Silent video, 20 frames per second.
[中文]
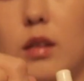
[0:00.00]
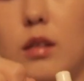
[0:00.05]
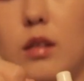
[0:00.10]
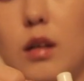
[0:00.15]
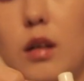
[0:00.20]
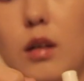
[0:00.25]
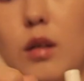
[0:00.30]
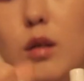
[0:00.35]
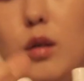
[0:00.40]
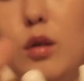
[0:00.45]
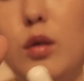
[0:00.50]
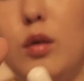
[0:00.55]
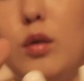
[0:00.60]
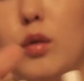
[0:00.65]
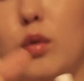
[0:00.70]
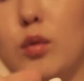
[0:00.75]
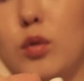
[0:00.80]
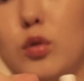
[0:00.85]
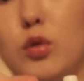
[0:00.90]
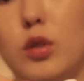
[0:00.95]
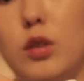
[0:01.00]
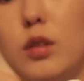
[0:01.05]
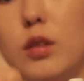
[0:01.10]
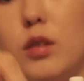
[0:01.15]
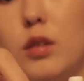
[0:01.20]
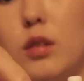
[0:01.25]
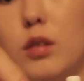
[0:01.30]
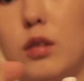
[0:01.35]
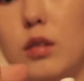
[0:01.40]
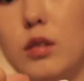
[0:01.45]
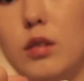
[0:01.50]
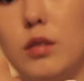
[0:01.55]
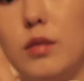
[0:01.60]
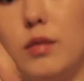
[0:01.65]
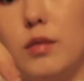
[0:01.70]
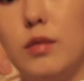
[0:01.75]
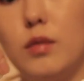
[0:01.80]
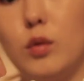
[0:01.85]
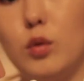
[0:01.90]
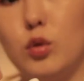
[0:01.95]
然后我觉得
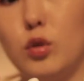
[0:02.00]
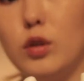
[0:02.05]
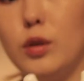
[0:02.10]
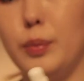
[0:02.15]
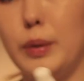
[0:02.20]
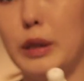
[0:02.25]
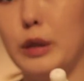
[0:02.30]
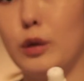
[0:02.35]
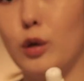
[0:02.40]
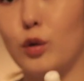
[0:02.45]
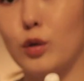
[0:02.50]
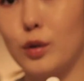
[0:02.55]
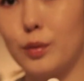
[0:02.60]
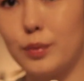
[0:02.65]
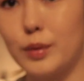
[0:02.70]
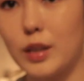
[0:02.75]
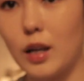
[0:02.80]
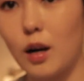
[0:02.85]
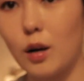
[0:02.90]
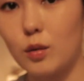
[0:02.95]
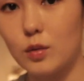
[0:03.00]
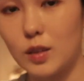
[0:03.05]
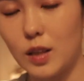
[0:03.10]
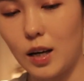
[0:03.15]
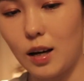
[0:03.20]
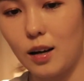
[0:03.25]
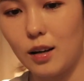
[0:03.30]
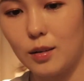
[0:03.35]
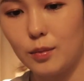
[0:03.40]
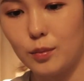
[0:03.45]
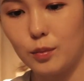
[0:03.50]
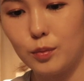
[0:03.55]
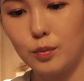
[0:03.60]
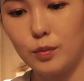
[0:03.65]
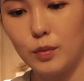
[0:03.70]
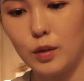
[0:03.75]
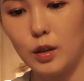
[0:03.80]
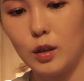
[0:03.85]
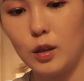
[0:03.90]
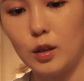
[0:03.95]
平头的比较好擦，
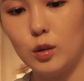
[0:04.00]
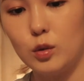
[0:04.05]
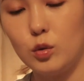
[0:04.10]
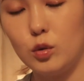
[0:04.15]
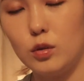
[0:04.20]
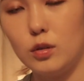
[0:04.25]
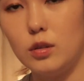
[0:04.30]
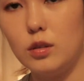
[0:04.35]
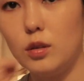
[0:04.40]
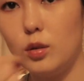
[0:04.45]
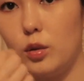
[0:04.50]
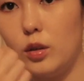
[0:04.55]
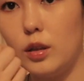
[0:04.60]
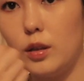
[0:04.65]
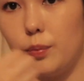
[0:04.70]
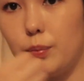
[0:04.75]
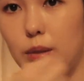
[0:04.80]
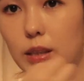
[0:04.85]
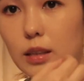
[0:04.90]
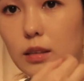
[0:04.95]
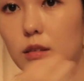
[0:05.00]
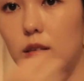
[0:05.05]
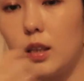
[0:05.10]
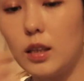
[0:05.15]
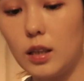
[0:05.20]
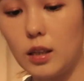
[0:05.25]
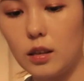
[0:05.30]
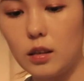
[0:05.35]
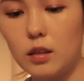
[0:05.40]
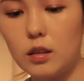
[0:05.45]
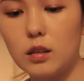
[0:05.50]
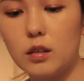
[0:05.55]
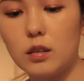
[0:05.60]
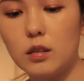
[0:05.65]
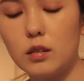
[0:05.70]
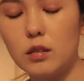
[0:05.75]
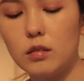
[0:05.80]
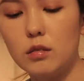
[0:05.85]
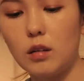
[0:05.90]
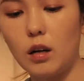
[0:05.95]
就是会比较贴合，
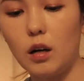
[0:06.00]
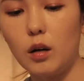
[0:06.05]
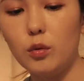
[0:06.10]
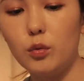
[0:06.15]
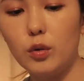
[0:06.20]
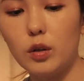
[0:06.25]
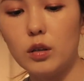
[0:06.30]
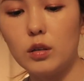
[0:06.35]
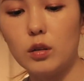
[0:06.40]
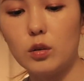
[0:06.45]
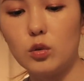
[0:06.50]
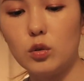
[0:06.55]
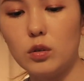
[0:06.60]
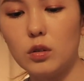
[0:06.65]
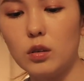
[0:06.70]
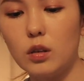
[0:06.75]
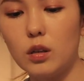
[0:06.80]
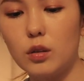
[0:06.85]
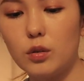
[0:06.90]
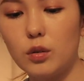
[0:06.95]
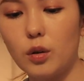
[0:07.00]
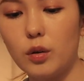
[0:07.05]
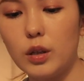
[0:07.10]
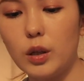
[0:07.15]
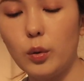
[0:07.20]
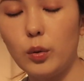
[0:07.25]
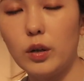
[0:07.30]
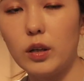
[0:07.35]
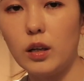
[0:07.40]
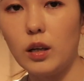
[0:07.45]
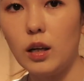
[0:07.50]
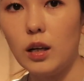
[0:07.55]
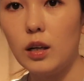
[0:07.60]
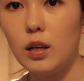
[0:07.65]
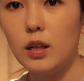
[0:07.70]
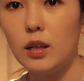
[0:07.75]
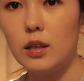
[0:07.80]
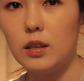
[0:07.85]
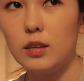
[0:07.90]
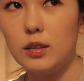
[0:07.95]
然后圆的就是很容易会
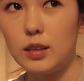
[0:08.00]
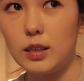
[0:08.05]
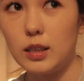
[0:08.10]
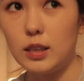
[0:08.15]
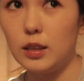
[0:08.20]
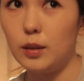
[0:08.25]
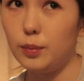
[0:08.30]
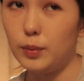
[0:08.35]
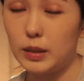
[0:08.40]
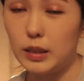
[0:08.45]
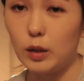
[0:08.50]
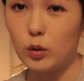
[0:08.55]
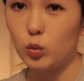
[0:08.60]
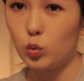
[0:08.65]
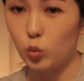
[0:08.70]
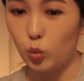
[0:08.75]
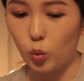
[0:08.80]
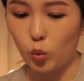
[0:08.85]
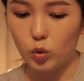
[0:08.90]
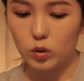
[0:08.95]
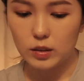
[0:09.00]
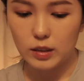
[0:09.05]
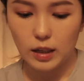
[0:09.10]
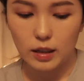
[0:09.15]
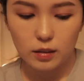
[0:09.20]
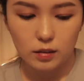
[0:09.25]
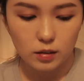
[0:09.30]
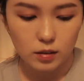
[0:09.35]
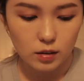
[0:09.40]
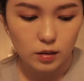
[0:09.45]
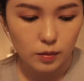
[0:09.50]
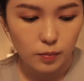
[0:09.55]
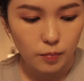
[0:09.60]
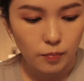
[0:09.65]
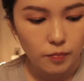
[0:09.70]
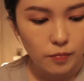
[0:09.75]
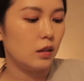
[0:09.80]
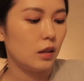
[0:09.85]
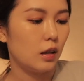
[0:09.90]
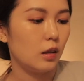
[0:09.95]
挤得比较多这样子。
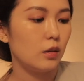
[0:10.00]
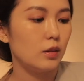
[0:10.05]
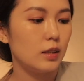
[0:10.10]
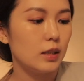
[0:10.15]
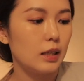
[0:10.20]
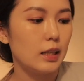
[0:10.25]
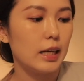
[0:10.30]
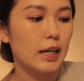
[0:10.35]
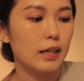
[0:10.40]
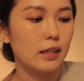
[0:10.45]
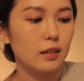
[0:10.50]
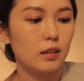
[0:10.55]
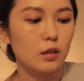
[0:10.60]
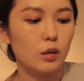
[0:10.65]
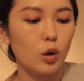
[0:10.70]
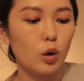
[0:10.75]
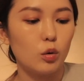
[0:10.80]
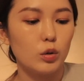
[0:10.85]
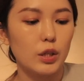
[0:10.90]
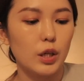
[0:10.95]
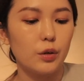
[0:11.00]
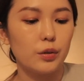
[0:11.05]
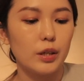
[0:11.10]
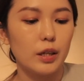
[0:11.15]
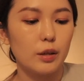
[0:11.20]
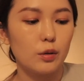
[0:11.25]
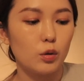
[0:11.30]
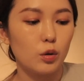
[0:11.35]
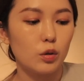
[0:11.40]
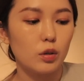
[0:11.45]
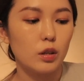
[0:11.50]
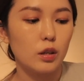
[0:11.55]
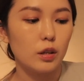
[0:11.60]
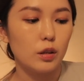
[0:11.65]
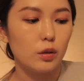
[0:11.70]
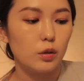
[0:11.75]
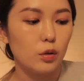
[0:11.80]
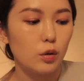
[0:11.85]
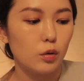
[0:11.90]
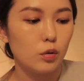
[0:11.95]
然后这2个口角盐都可
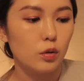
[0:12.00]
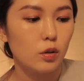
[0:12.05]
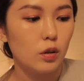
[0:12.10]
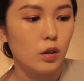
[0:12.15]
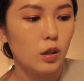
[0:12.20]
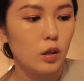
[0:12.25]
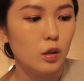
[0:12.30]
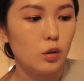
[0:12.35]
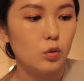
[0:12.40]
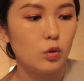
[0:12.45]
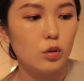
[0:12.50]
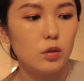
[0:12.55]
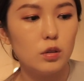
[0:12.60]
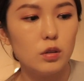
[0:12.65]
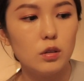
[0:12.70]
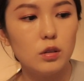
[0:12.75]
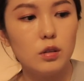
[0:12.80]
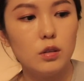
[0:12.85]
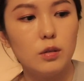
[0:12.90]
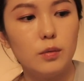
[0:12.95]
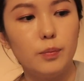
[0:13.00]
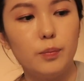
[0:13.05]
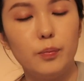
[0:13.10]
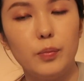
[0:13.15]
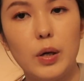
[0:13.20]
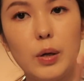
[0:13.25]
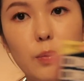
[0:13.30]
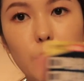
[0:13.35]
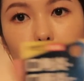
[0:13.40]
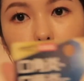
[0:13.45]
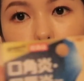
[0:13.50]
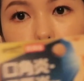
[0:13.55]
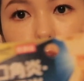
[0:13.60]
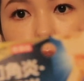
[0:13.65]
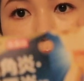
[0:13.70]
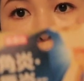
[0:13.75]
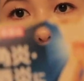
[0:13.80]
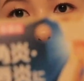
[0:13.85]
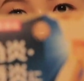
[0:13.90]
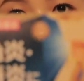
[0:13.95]
以用，就是边边
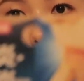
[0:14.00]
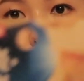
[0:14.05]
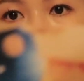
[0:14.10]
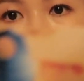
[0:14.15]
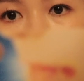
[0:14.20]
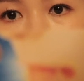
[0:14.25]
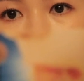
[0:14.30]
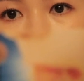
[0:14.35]
会有这